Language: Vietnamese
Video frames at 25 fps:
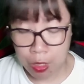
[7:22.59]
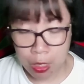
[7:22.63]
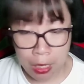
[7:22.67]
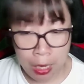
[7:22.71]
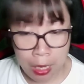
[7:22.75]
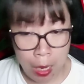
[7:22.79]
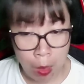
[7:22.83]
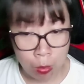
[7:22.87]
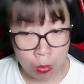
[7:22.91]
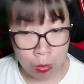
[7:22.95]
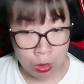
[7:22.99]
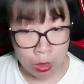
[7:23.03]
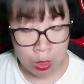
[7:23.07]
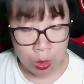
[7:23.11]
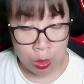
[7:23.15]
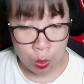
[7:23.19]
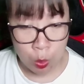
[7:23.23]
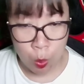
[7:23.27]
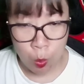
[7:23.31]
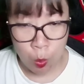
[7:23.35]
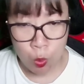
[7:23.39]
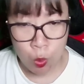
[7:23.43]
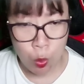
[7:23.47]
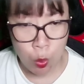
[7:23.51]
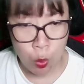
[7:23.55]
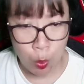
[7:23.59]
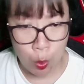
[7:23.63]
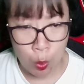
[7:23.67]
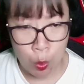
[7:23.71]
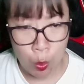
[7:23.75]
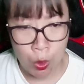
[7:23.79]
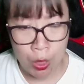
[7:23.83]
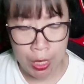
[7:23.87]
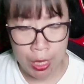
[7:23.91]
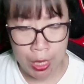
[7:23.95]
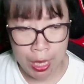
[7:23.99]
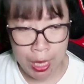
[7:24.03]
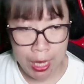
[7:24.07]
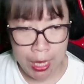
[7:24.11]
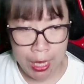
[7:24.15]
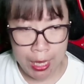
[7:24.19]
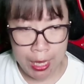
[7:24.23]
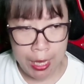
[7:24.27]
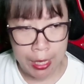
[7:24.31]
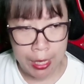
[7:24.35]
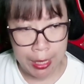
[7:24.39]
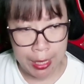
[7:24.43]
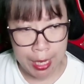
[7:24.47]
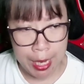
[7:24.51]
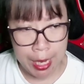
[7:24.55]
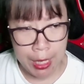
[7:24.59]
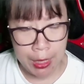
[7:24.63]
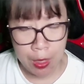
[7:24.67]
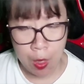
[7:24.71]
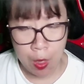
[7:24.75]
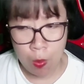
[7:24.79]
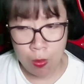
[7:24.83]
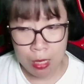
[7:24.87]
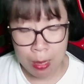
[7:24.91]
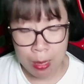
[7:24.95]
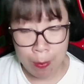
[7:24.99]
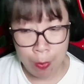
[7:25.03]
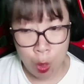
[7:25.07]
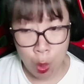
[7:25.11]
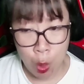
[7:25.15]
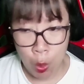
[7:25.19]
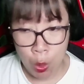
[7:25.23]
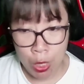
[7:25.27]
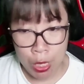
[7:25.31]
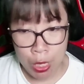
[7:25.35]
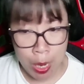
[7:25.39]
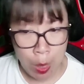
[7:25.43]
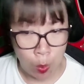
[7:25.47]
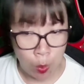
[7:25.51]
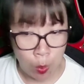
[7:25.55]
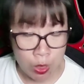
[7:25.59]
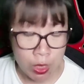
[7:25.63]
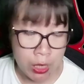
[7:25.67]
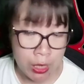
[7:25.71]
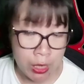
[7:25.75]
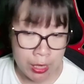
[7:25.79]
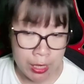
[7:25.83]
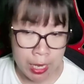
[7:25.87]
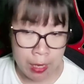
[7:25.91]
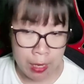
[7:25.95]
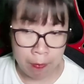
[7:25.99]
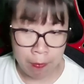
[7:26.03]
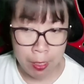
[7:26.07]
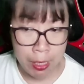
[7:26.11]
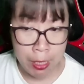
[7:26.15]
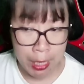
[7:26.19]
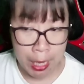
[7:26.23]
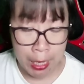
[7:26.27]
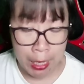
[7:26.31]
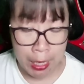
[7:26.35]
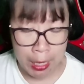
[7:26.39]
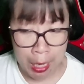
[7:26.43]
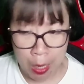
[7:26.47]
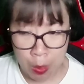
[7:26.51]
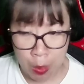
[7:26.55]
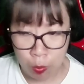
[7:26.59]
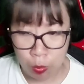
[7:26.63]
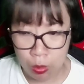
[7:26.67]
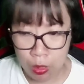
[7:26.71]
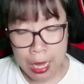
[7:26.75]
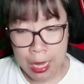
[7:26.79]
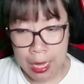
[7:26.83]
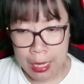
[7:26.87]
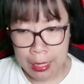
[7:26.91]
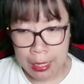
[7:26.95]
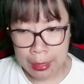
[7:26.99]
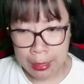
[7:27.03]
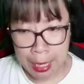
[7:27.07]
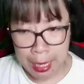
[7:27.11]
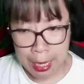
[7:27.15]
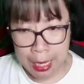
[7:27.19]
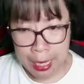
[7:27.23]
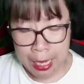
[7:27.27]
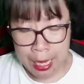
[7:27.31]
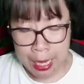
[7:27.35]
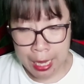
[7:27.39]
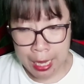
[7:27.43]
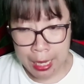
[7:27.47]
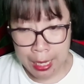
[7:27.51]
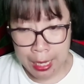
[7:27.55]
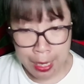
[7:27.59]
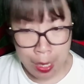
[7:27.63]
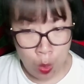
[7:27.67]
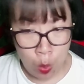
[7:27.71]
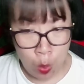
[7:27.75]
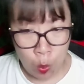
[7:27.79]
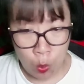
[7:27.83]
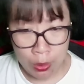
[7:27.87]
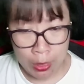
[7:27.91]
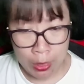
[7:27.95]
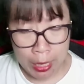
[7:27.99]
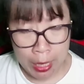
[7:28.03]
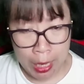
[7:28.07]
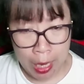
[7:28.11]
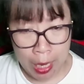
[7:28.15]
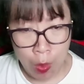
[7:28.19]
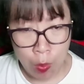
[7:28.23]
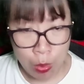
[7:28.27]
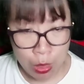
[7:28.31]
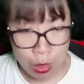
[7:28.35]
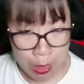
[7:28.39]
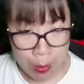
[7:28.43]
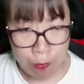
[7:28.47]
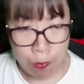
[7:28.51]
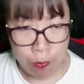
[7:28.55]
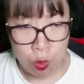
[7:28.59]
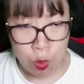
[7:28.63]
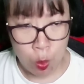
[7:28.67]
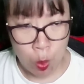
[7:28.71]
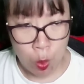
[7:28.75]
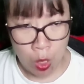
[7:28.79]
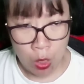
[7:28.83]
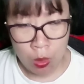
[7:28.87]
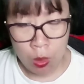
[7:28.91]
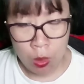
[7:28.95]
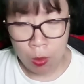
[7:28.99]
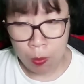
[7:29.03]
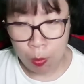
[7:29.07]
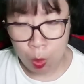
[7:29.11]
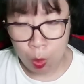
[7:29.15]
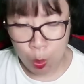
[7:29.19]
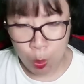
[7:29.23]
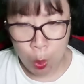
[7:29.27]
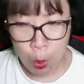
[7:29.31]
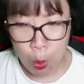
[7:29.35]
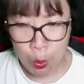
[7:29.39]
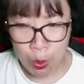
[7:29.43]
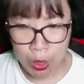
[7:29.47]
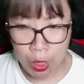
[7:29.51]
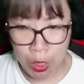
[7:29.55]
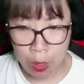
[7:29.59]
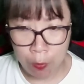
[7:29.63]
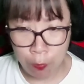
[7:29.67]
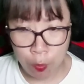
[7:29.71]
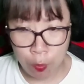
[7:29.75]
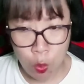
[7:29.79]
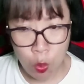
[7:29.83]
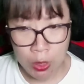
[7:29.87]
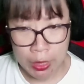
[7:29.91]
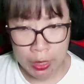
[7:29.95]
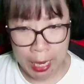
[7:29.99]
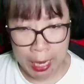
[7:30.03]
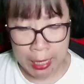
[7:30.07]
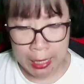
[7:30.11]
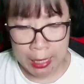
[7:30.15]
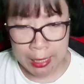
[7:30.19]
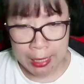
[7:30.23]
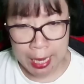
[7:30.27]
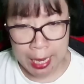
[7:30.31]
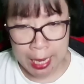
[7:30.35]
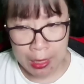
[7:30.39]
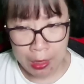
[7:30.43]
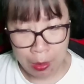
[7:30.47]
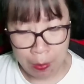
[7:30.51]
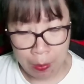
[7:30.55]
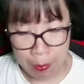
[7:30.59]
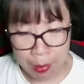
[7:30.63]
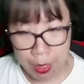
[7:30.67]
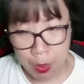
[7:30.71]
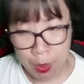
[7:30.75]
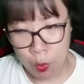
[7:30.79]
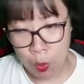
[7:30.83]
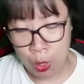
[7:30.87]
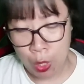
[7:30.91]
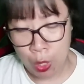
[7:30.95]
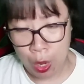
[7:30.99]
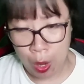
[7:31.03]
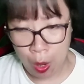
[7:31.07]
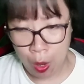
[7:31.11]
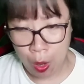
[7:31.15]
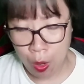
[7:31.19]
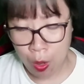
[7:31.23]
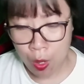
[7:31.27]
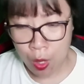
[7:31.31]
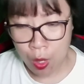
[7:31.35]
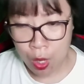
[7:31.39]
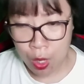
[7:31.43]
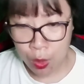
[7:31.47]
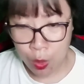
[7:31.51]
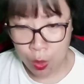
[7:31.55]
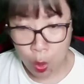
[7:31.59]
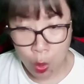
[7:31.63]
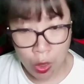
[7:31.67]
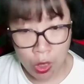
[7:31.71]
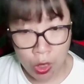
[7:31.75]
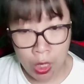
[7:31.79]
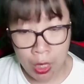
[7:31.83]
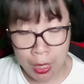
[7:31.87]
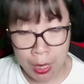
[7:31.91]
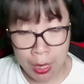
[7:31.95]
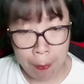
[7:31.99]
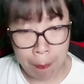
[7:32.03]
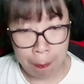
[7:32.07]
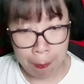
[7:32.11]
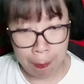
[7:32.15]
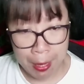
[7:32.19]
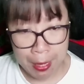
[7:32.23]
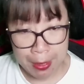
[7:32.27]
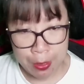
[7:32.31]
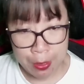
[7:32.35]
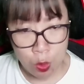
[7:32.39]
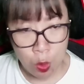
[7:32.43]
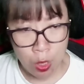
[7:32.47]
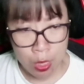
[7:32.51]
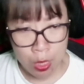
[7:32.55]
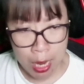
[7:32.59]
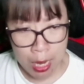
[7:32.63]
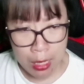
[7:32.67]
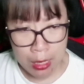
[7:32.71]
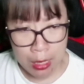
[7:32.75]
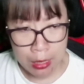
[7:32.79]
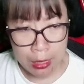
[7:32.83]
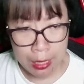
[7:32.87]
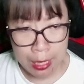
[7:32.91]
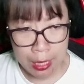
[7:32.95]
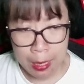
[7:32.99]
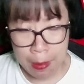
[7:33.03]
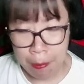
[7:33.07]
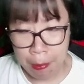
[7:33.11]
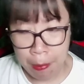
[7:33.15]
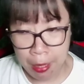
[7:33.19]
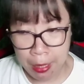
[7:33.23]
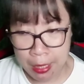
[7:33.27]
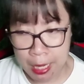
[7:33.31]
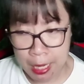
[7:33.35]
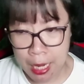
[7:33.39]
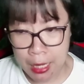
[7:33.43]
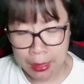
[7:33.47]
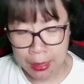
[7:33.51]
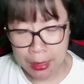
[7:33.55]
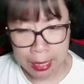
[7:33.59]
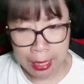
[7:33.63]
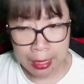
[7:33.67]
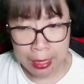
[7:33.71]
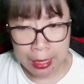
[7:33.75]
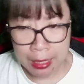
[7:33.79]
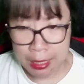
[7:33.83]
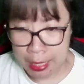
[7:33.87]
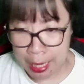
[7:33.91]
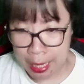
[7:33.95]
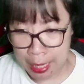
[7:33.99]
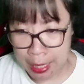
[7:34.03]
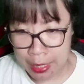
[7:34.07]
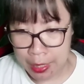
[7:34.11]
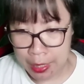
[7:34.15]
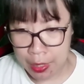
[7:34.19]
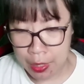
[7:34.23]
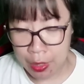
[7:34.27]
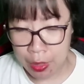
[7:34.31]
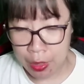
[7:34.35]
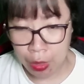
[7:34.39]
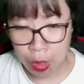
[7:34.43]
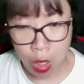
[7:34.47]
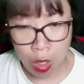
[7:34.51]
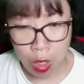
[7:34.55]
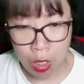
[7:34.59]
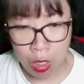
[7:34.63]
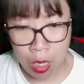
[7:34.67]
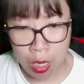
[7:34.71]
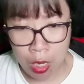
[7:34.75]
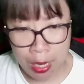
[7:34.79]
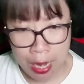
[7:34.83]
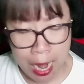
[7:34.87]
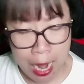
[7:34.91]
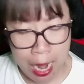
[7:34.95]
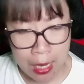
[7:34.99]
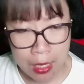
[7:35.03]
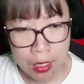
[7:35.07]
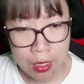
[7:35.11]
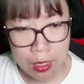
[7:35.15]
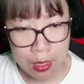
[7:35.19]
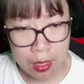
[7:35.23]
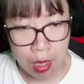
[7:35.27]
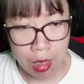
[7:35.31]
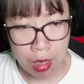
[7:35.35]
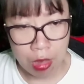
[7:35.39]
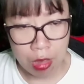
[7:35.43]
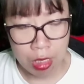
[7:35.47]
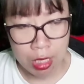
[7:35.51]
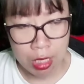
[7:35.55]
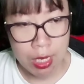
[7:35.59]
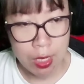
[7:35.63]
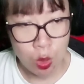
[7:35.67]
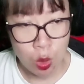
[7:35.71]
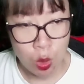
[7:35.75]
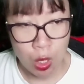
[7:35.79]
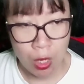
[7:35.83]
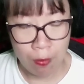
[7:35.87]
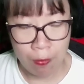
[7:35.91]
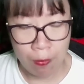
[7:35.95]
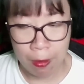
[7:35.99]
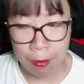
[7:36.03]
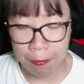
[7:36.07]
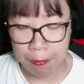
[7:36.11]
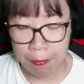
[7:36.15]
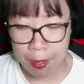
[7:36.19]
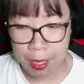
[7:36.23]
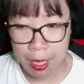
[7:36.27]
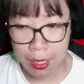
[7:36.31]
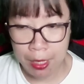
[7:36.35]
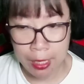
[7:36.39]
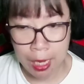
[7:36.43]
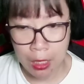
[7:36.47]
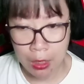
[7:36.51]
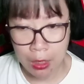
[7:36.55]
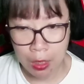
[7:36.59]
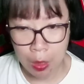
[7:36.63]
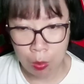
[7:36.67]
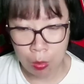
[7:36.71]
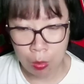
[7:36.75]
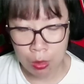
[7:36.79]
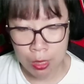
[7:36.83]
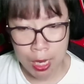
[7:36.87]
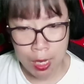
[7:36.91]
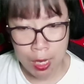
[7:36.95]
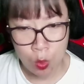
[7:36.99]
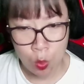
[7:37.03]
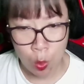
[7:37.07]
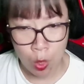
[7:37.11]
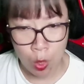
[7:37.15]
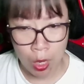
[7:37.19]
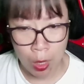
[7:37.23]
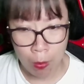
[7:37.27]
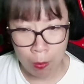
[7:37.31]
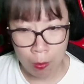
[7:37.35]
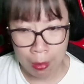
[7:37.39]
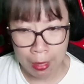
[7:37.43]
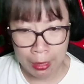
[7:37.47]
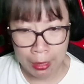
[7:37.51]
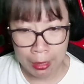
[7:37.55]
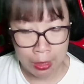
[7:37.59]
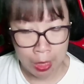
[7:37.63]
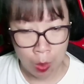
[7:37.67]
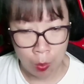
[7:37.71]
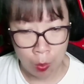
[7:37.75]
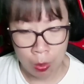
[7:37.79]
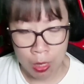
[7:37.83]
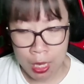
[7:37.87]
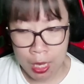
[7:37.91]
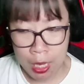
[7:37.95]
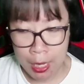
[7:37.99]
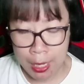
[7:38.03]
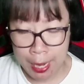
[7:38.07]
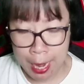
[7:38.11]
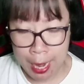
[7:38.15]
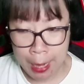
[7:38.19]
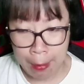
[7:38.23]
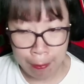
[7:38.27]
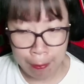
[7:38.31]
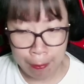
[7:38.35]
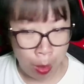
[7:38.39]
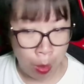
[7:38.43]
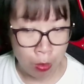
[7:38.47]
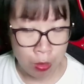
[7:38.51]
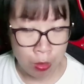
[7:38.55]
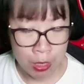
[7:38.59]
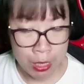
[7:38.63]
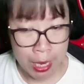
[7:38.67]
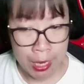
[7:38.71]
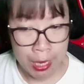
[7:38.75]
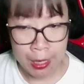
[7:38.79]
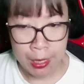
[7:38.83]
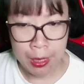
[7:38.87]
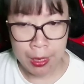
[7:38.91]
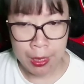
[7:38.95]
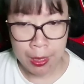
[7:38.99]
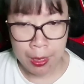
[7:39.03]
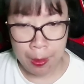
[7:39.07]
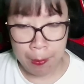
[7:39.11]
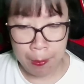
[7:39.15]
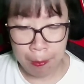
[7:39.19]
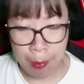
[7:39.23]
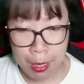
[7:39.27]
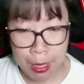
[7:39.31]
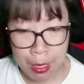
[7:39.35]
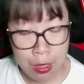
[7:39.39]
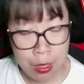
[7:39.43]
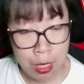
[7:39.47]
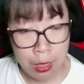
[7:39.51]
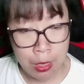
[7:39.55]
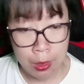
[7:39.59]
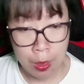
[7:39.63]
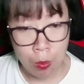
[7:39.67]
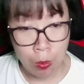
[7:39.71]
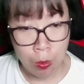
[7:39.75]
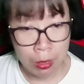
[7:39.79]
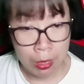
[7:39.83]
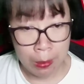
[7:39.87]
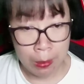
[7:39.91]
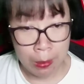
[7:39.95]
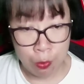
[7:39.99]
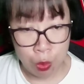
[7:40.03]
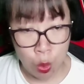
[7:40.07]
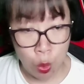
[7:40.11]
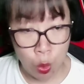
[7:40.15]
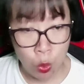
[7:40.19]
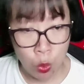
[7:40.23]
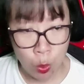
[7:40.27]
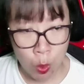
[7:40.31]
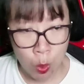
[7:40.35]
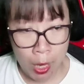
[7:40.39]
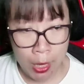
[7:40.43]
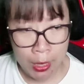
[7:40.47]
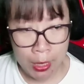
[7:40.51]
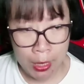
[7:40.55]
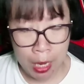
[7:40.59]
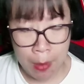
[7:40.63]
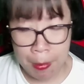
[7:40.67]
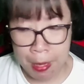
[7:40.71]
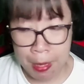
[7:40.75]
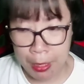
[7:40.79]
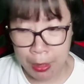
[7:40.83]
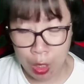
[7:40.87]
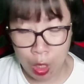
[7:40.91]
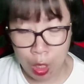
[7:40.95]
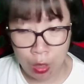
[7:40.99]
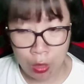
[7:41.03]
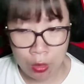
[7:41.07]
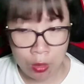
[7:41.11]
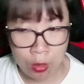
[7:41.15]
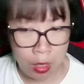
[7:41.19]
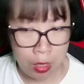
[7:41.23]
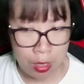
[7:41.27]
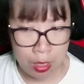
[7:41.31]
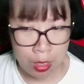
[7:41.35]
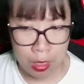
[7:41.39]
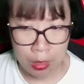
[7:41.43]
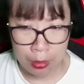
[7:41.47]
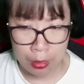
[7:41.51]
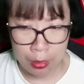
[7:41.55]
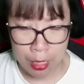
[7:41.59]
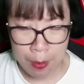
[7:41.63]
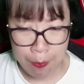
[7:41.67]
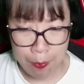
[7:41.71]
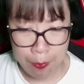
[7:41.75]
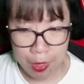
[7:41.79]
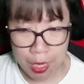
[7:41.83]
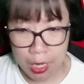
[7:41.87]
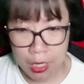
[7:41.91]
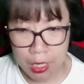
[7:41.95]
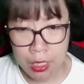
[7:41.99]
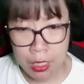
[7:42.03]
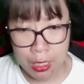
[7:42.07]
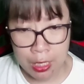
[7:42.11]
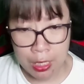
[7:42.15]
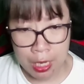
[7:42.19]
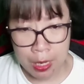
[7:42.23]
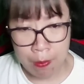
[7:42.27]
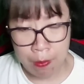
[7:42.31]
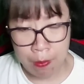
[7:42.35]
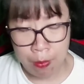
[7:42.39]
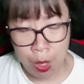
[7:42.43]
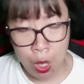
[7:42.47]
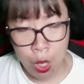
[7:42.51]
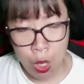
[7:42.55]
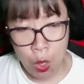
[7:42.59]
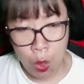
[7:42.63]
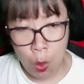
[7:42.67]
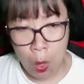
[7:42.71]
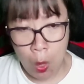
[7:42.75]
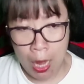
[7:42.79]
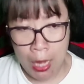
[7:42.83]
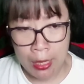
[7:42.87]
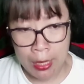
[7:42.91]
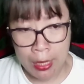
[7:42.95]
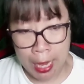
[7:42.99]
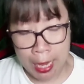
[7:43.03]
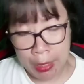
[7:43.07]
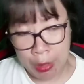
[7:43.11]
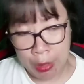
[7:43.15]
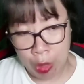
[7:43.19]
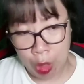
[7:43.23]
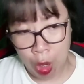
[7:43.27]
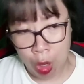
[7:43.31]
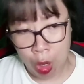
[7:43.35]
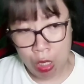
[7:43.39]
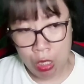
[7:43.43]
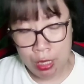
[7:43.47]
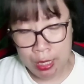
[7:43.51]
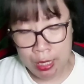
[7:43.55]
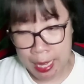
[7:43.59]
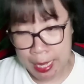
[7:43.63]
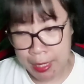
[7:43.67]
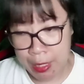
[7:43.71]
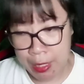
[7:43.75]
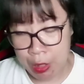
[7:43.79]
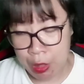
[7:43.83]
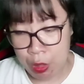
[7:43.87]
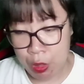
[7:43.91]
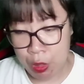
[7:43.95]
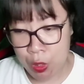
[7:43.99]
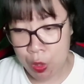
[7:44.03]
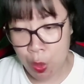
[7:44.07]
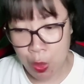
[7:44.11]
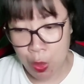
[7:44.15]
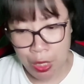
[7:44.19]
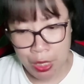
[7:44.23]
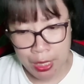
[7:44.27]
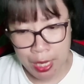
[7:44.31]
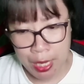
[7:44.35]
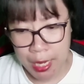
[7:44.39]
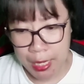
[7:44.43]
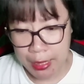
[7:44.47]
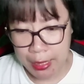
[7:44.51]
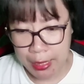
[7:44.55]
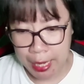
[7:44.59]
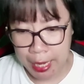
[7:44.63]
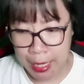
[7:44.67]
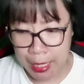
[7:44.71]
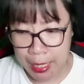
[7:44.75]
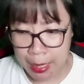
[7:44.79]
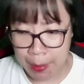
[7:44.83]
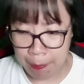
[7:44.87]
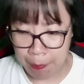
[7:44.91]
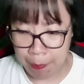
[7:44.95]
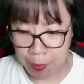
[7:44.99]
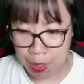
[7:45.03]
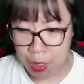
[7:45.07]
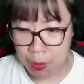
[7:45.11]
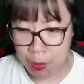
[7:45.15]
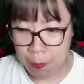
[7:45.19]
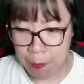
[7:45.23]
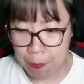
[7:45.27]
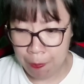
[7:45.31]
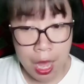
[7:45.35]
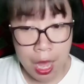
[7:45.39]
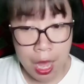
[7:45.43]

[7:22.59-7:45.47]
Long tử cũng rút lui, hiển nhiên không dám đối đầu trực diện với thần long. Ngay khi đầu của thần long trầm xuống, một cột lửa phun thẳng ra từ miệng của nó. Cột lửa đập mạnh xuống đất khiến mặt đất tan chảy, Ngọn lửa đáng sợ di chuyển về phía các tộc nhân của Long Mạch tộc đang bỏ chạy. Mấy người không kịp trốn thoát đã bị ngọn lửa trực tiếp nhấn chìm, hóa thành khói xanh rồi chết ngay lập tức.